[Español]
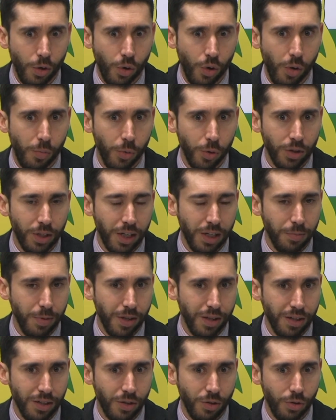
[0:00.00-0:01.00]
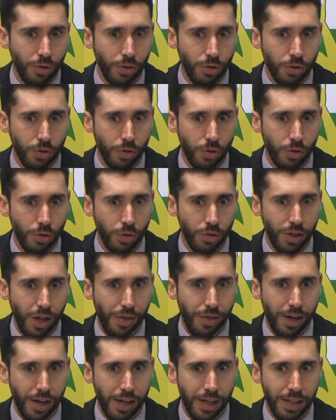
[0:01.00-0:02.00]
como otras veces los, los
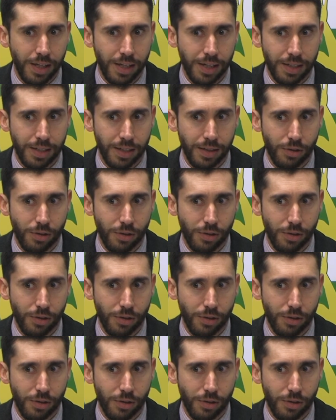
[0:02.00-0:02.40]
hacen ellas.